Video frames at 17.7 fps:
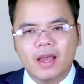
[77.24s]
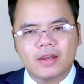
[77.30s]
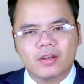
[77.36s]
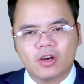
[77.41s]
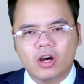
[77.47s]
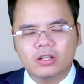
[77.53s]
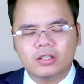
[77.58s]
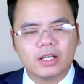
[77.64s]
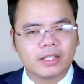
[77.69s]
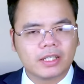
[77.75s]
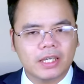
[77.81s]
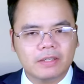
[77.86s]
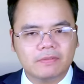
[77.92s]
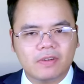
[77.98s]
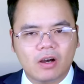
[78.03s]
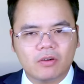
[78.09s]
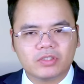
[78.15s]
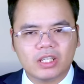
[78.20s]
Nó được
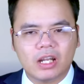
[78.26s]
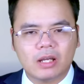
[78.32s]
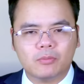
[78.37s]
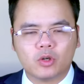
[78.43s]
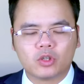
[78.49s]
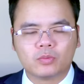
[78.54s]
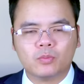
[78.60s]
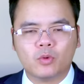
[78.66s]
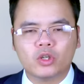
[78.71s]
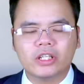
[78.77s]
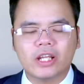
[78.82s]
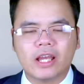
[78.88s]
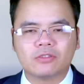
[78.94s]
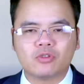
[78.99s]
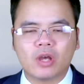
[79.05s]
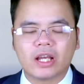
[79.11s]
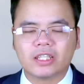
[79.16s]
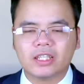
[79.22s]
kỳ vọng sẽ là một mối
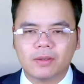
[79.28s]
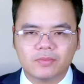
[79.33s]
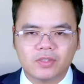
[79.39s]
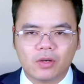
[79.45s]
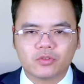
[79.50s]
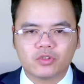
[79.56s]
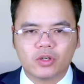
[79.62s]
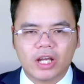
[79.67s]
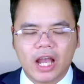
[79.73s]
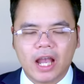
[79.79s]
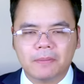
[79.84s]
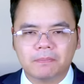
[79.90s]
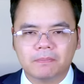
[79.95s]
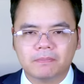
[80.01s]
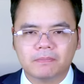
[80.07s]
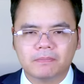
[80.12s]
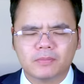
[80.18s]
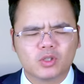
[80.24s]
đe dọa nghiêm trọng cho Nga.
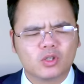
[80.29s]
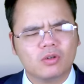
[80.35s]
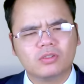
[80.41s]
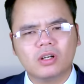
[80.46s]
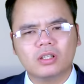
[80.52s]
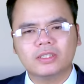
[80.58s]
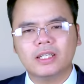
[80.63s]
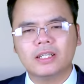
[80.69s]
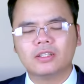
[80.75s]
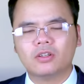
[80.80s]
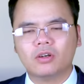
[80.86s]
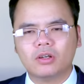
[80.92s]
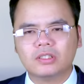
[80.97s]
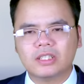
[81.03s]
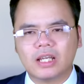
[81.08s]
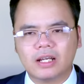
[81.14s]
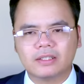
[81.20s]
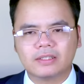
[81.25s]
Cũng có tin
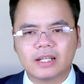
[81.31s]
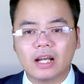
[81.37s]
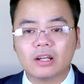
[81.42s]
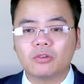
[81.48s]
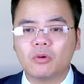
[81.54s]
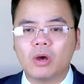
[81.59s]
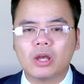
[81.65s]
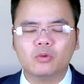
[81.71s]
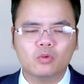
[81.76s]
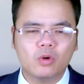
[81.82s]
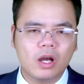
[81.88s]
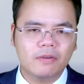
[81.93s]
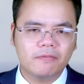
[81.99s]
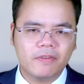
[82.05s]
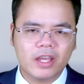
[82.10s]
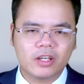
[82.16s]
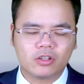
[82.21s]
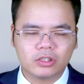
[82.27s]
đồn rằng các loại u a
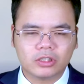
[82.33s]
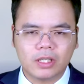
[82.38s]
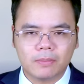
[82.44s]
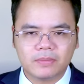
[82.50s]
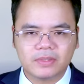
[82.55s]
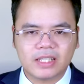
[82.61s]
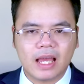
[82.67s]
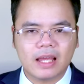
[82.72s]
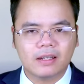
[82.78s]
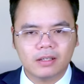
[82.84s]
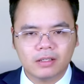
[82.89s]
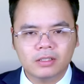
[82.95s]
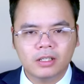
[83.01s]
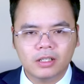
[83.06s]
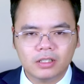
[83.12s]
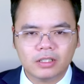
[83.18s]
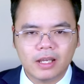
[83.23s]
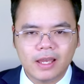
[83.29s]
vê có tầm xa lớn
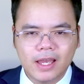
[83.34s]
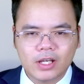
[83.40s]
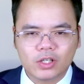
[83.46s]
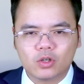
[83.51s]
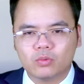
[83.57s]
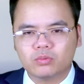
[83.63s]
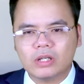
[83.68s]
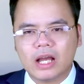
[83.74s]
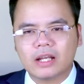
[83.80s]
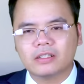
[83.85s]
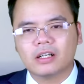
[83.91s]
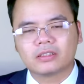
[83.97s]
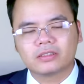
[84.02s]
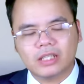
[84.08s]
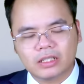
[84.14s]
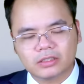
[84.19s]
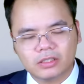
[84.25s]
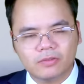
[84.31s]
hơn cũng đang
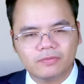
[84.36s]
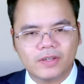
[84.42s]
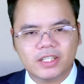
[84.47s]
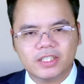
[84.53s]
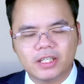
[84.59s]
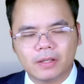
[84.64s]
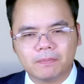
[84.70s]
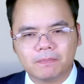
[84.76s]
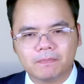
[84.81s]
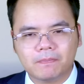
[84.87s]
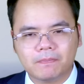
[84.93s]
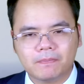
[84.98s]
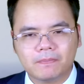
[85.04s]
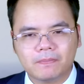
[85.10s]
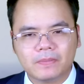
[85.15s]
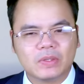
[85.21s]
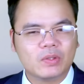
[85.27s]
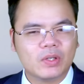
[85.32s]
được tăng tốc phát triển.
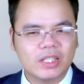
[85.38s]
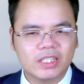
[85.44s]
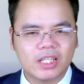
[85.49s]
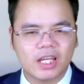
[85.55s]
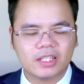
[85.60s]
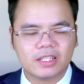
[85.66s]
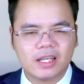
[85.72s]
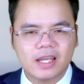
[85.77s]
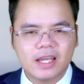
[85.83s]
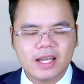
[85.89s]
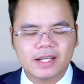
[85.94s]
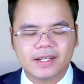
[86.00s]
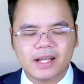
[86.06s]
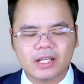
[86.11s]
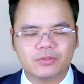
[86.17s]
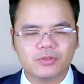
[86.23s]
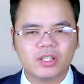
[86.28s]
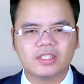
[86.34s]
Tuy nhiên,
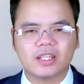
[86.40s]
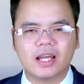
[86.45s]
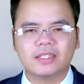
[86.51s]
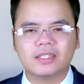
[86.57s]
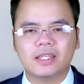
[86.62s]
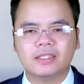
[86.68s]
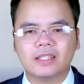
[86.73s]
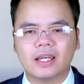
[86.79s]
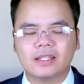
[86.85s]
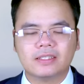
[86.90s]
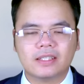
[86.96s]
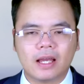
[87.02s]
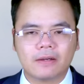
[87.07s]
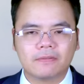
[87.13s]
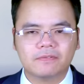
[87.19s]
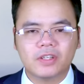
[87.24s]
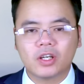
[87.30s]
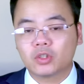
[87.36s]
các chuyên gia nhìn nhận
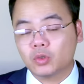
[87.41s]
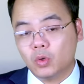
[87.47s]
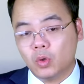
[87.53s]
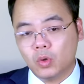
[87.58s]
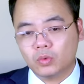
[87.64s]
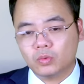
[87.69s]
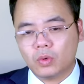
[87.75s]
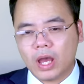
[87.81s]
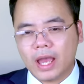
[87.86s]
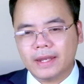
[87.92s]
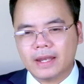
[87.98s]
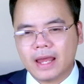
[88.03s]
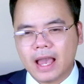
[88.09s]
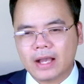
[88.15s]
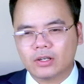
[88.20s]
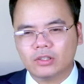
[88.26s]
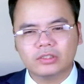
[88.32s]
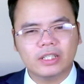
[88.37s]
rằng việc Ukraine
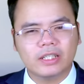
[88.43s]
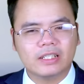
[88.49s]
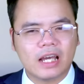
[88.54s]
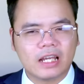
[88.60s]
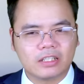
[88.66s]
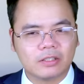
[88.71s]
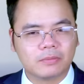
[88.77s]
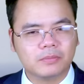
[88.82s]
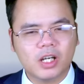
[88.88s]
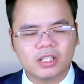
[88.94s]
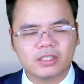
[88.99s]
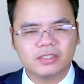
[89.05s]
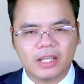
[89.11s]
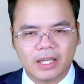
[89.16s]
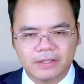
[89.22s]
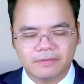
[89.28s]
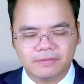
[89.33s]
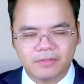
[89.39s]
có thể đạt được bước
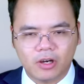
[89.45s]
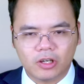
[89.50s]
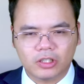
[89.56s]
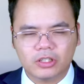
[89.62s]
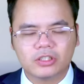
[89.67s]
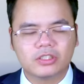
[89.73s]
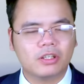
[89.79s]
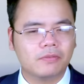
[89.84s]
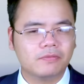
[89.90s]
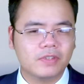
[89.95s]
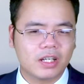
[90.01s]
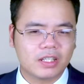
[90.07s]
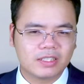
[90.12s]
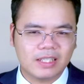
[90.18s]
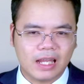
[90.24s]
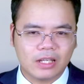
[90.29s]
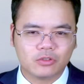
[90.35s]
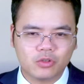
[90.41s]
nhảy vọt trong việc
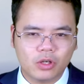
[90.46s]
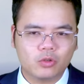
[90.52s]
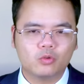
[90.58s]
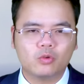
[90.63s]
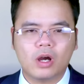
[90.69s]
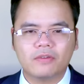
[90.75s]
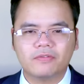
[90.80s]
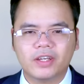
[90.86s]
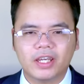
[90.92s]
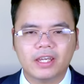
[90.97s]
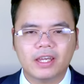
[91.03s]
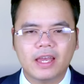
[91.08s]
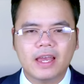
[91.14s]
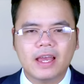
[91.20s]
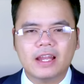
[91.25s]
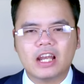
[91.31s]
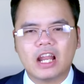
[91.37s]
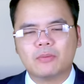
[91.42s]
sản xuất u a vê
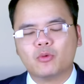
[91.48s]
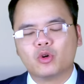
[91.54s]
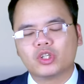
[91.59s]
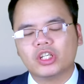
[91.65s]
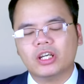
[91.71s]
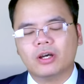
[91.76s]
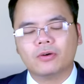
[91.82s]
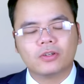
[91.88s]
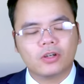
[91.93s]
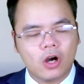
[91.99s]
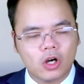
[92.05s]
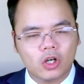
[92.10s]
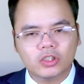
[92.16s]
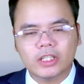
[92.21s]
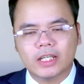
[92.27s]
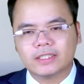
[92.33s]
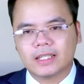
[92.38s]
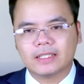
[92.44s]
là một điều khó
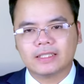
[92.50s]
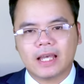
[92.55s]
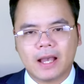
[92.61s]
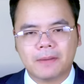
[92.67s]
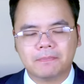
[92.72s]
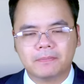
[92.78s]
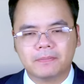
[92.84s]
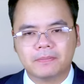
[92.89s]
có thể xảy ra.